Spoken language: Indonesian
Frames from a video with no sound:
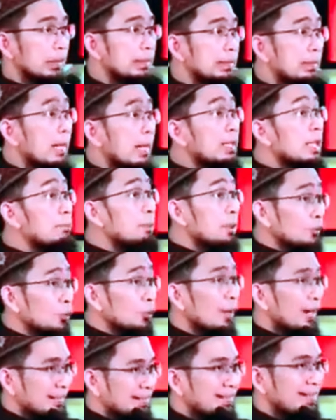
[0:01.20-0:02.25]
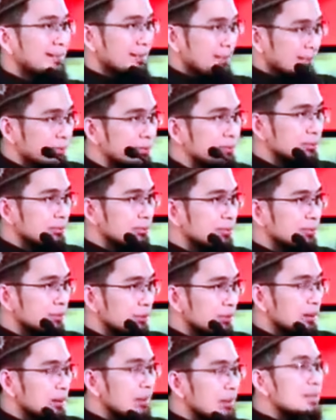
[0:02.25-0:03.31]
yang dipertuhankan itu
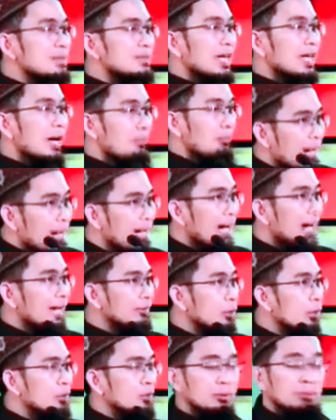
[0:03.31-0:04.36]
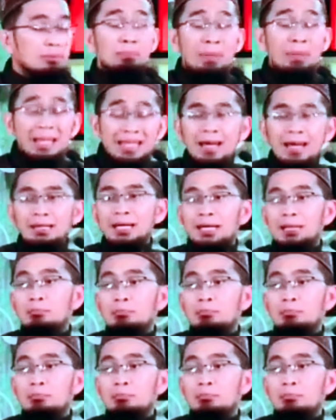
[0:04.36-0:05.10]
sama atau beda dengan